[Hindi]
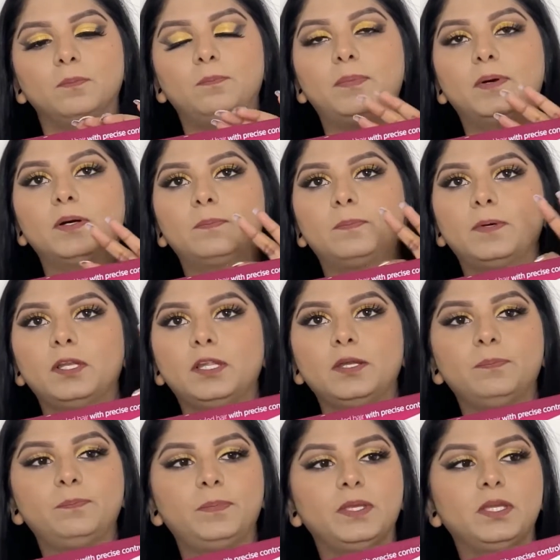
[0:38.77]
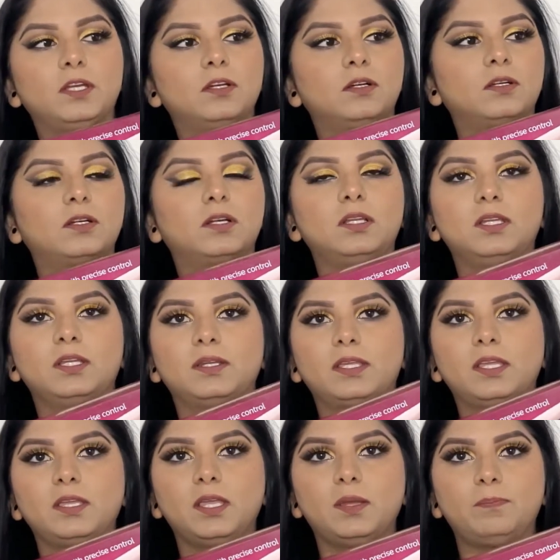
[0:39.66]
पर्पल एंड पिंक कलर
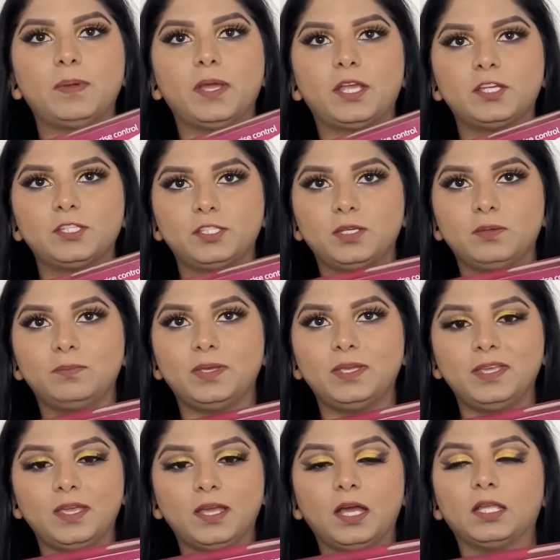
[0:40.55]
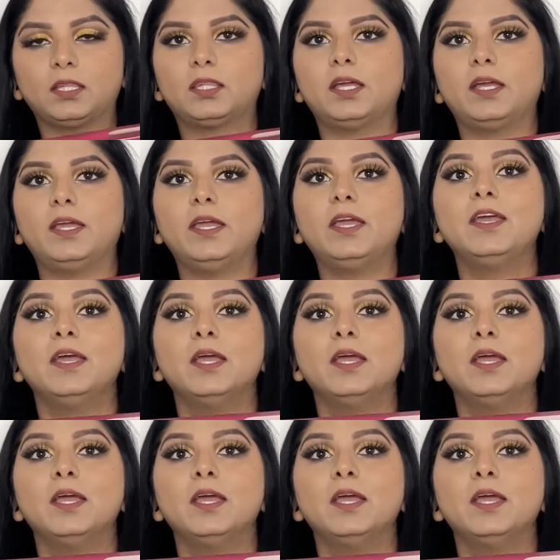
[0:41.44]
के ये पैकेजिंग में ये आता है